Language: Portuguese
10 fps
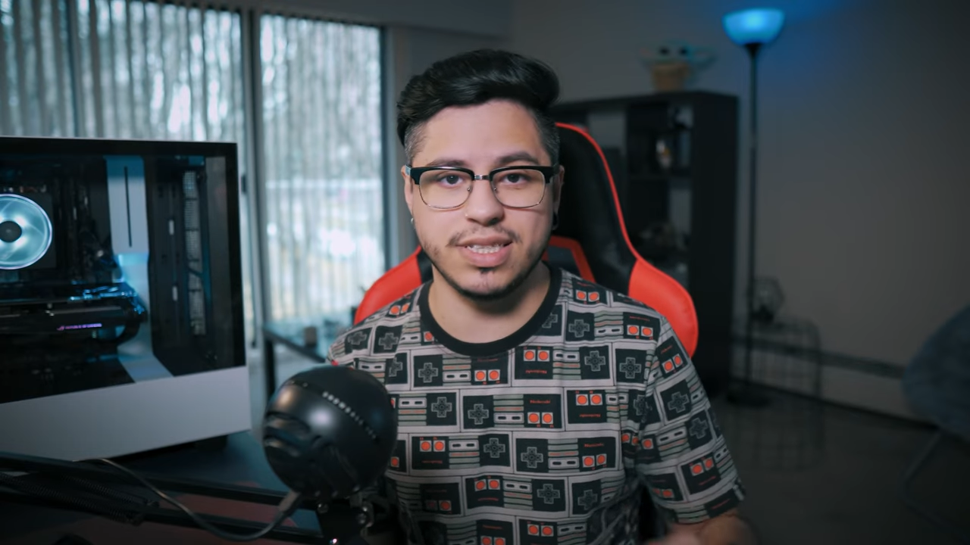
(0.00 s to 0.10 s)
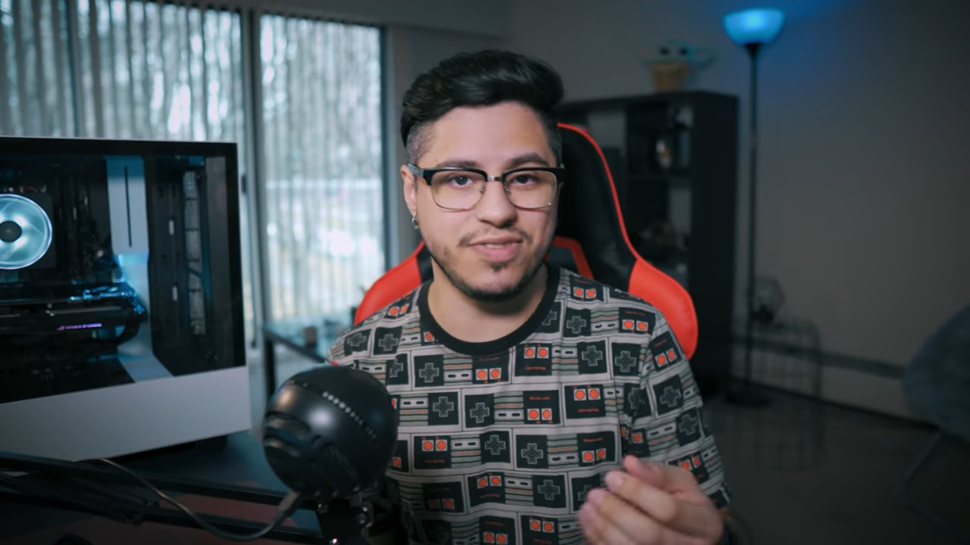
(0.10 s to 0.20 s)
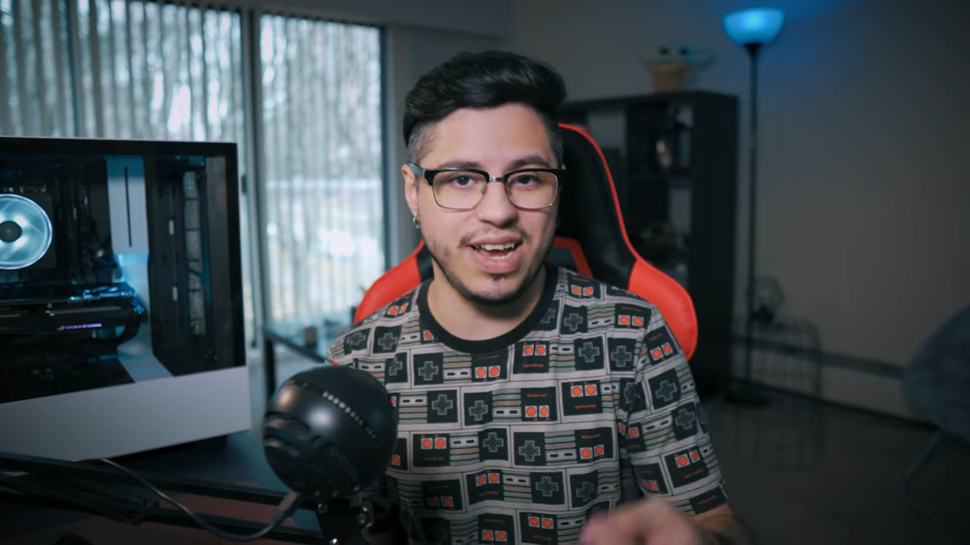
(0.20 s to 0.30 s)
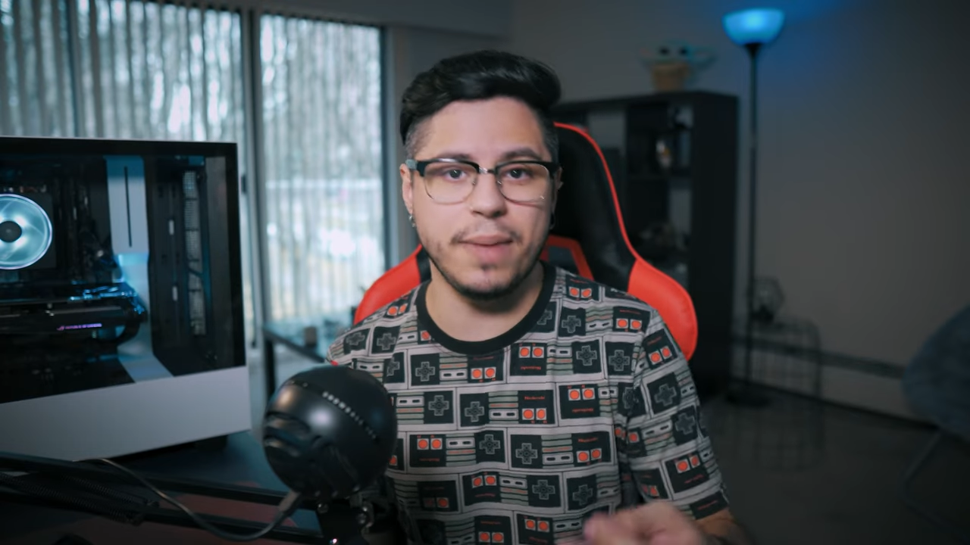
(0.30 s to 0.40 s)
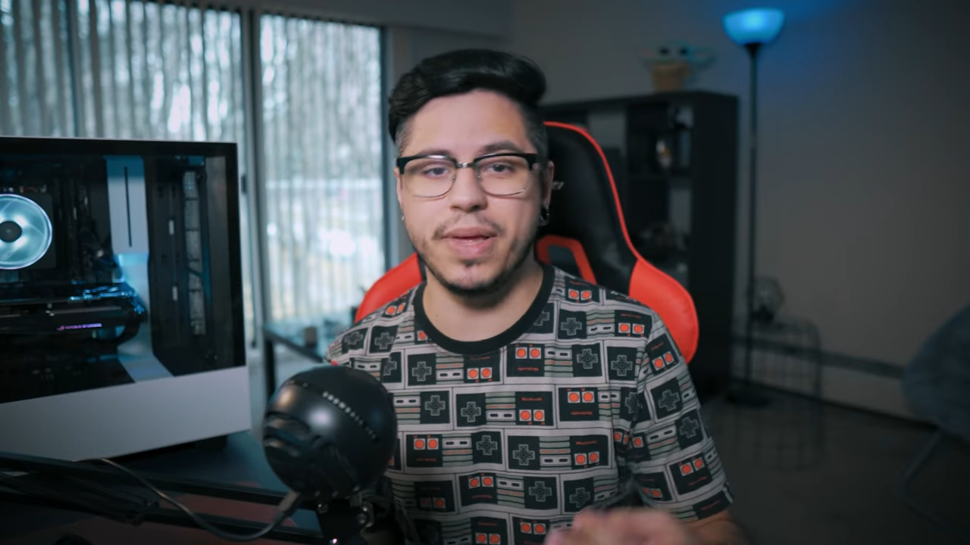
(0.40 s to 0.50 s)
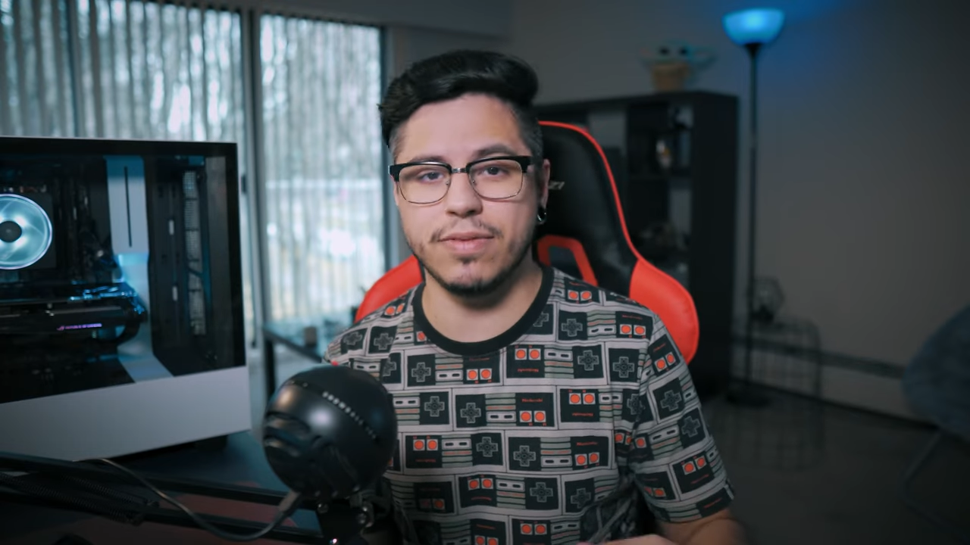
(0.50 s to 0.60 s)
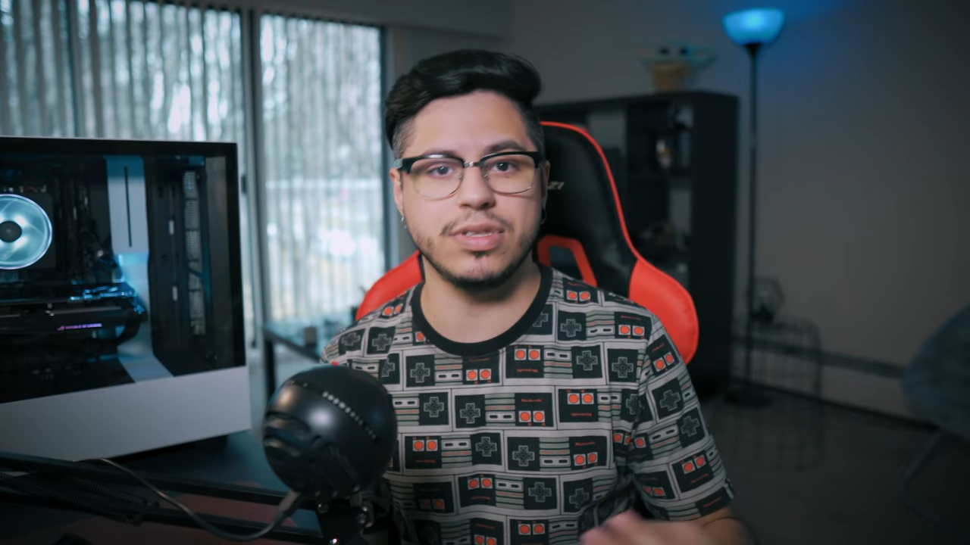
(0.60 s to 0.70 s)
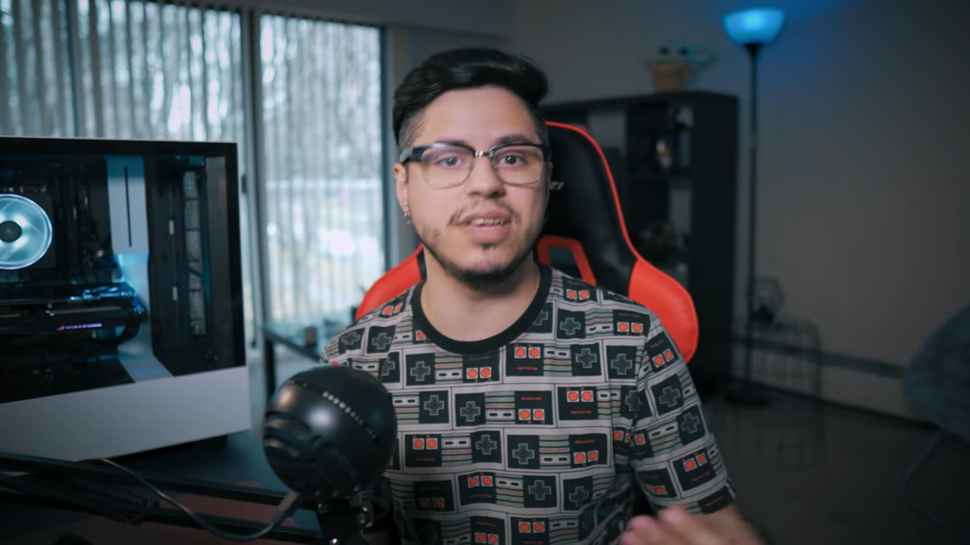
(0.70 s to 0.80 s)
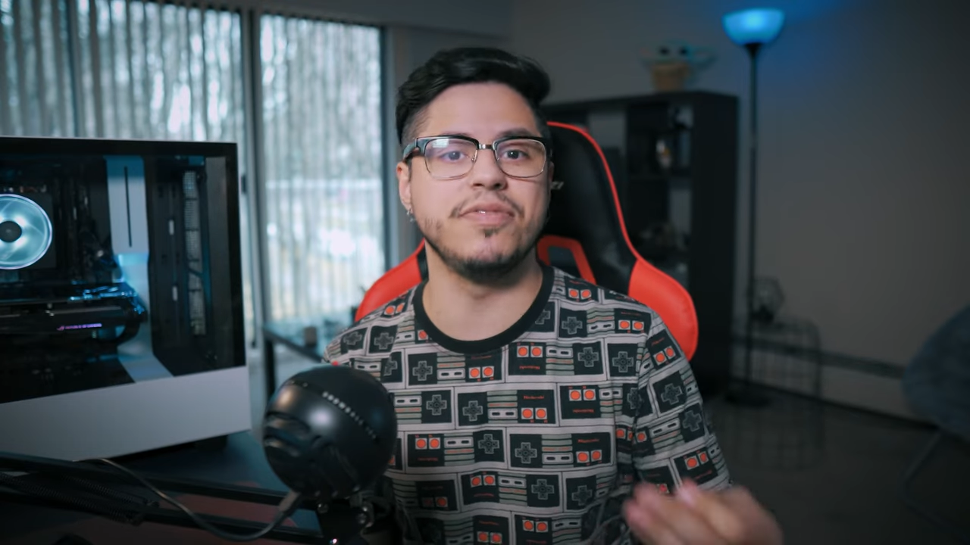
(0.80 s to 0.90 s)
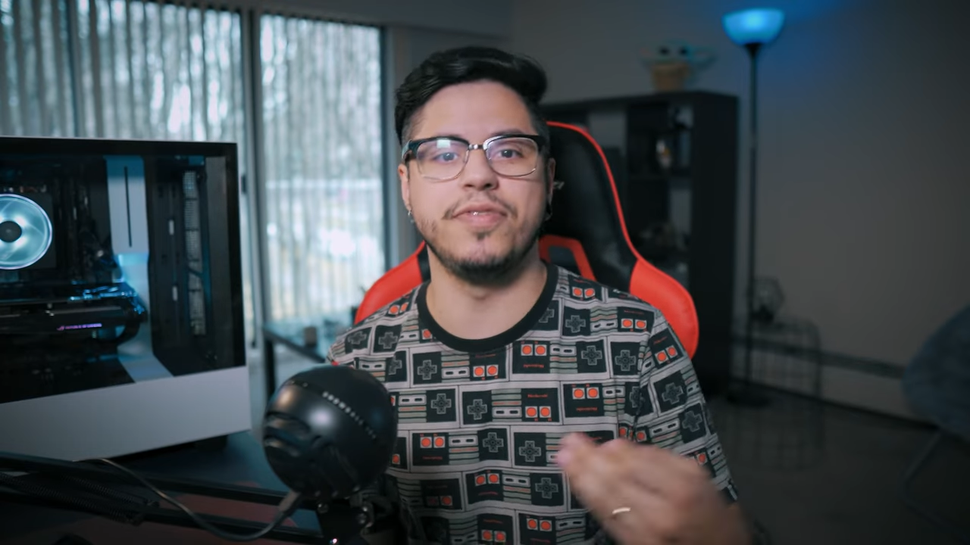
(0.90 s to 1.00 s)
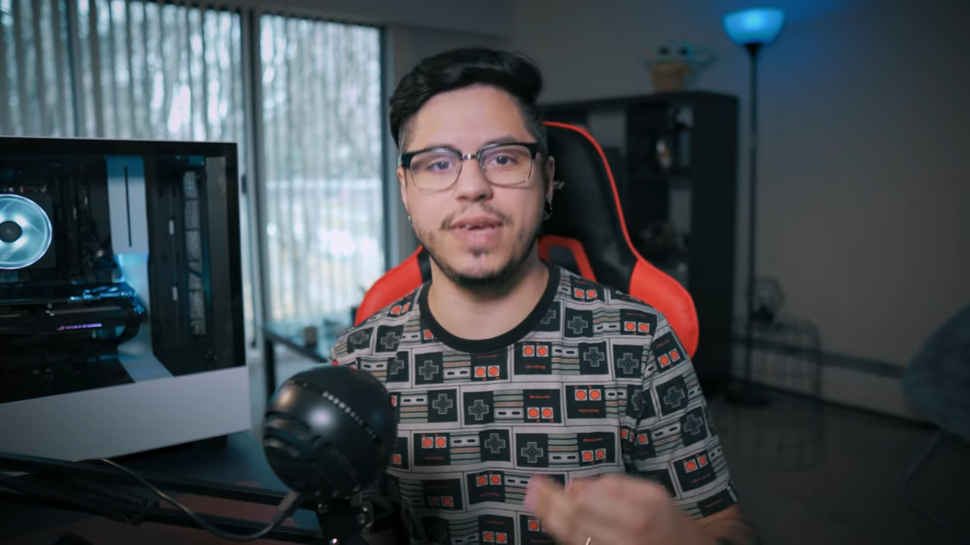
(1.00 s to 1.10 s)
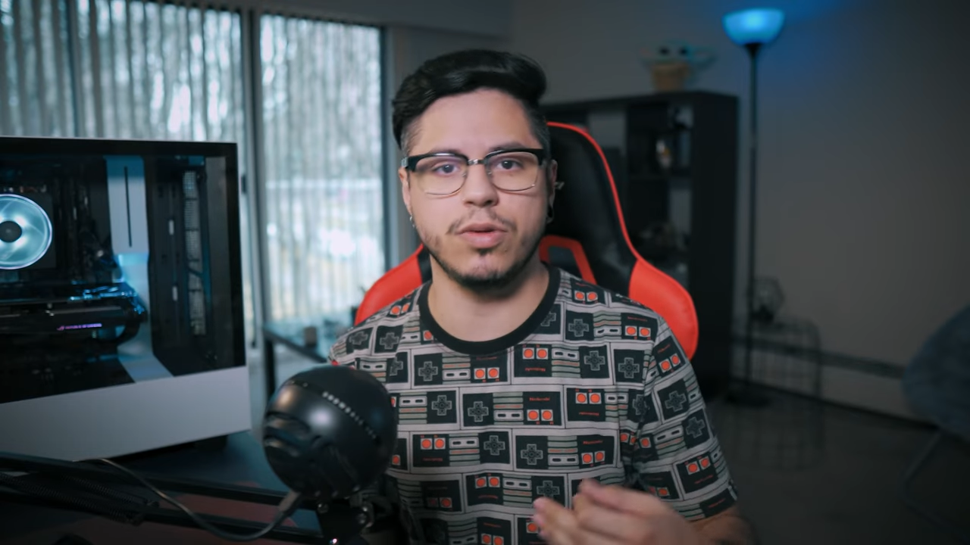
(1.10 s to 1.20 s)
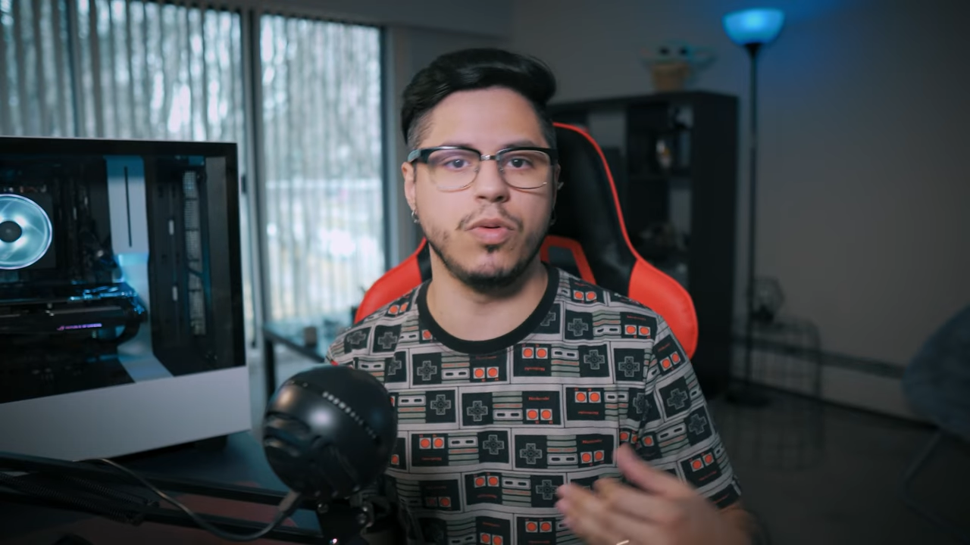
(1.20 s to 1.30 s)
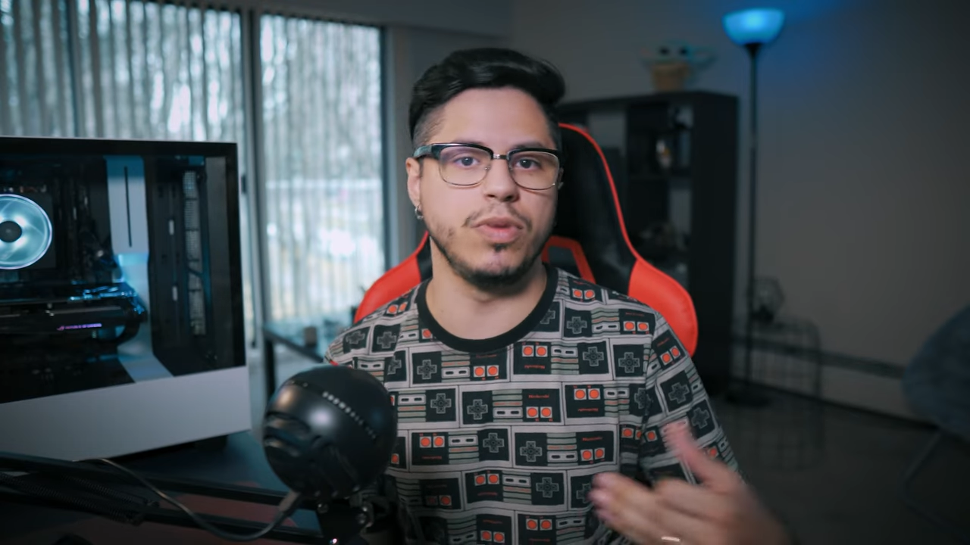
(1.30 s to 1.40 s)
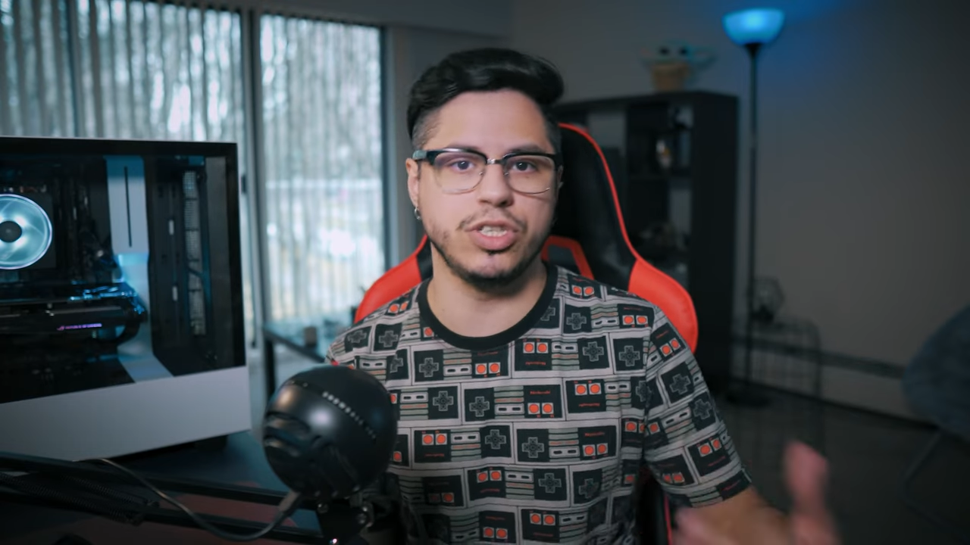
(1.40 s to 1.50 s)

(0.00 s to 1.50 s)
se vale a pena você vir como